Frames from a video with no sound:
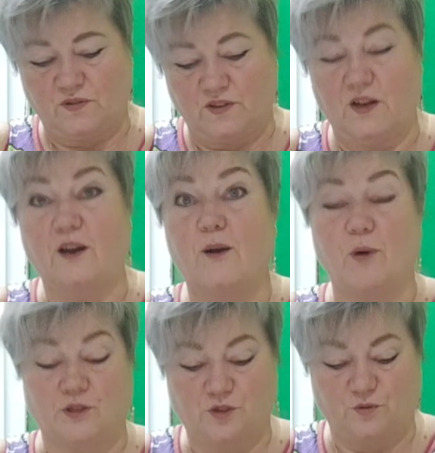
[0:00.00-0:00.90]
Для
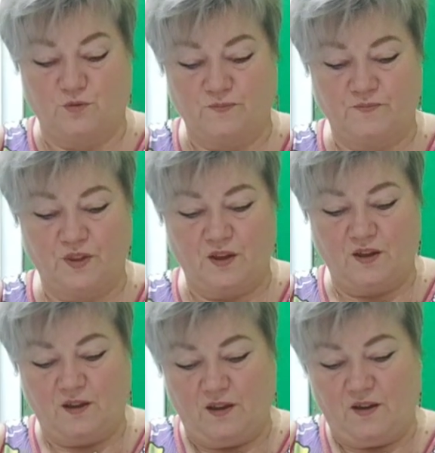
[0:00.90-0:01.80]
ароматику.
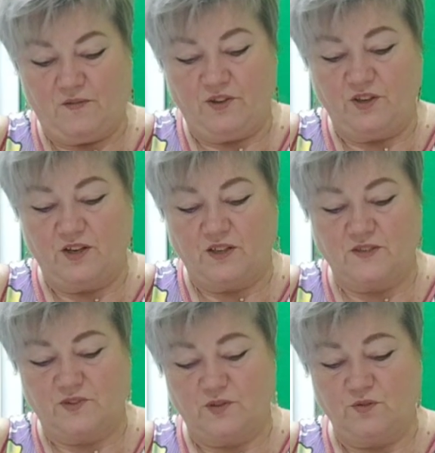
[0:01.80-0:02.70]
Ванилька
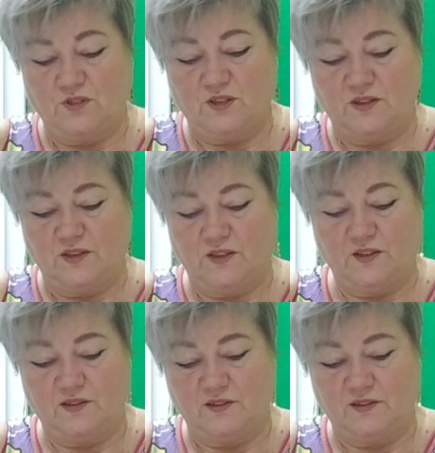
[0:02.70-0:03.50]
свое сделает,